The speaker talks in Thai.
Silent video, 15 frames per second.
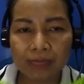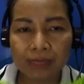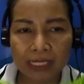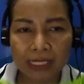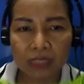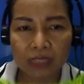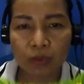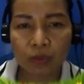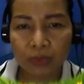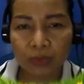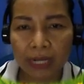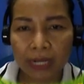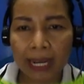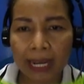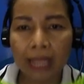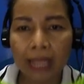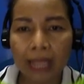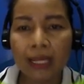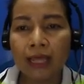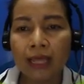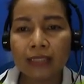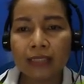2554 สมมุตินะคะ
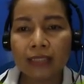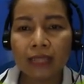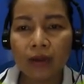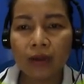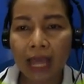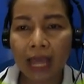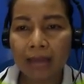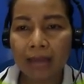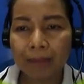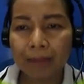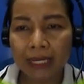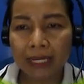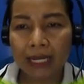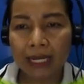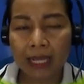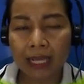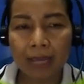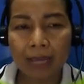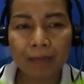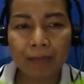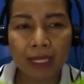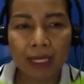ถ้าต้องการเปลี่ยน
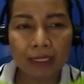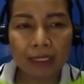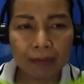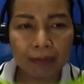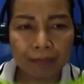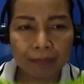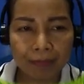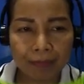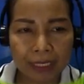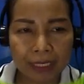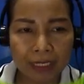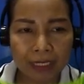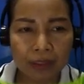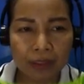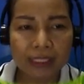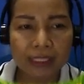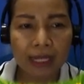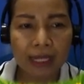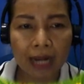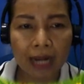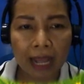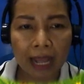ให้เป็นปีคริส
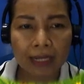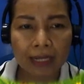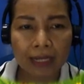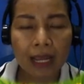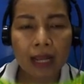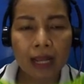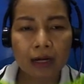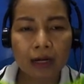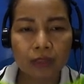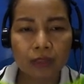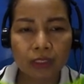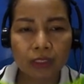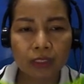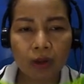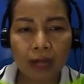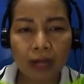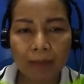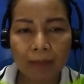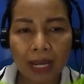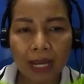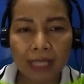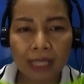ต์ศักราช เราจะต้อง
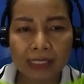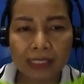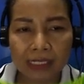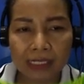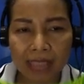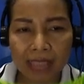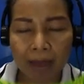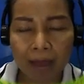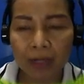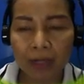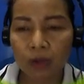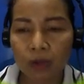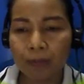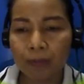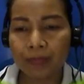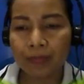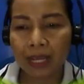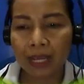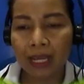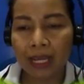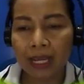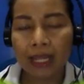นำ5 4 3มาลบ
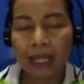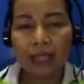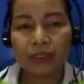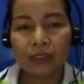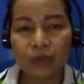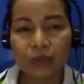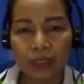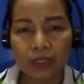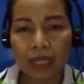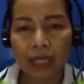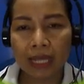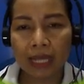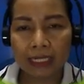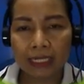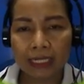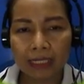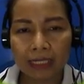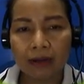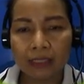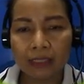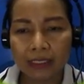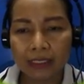นะคะจดอันนี้
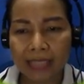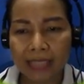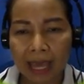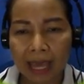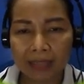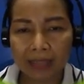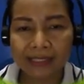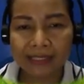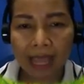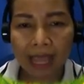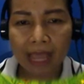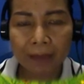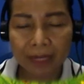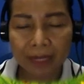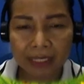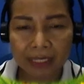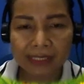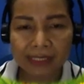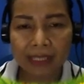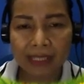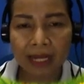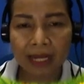ก็คืออยากทราบค
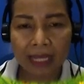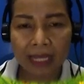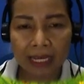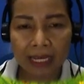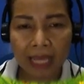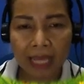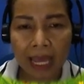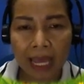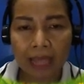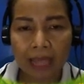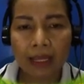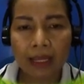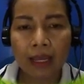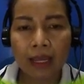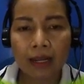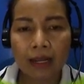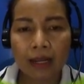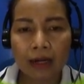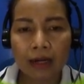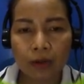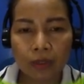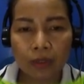ริสนั่นเองค่ะ
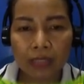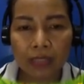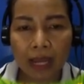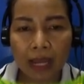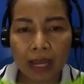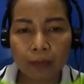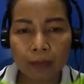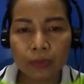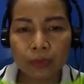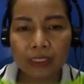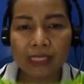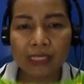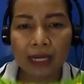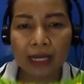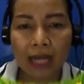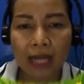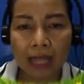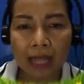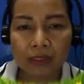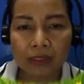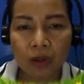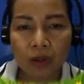เราก็ตั้งพุทธศัก
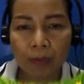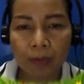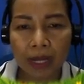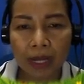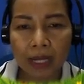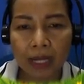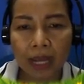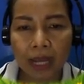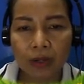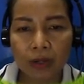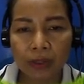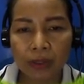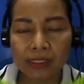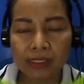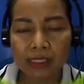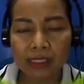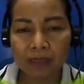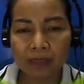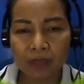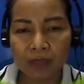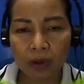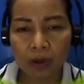ราช
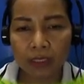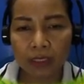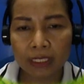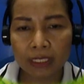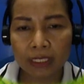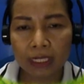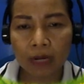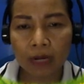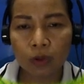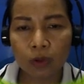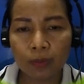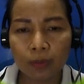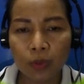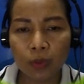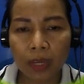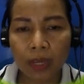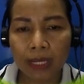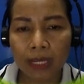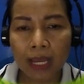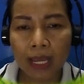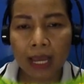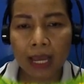2542 ขึ้น แล้วลบด้ว
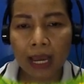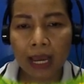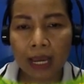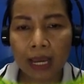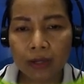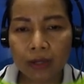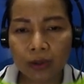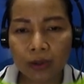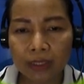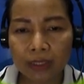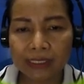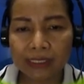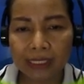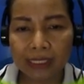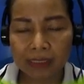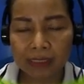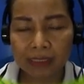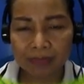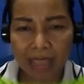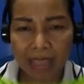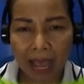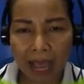ย
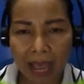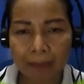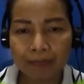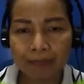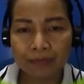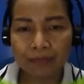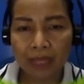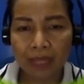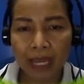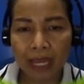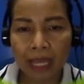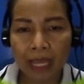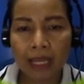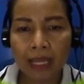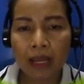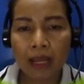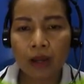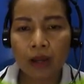543 นะคะ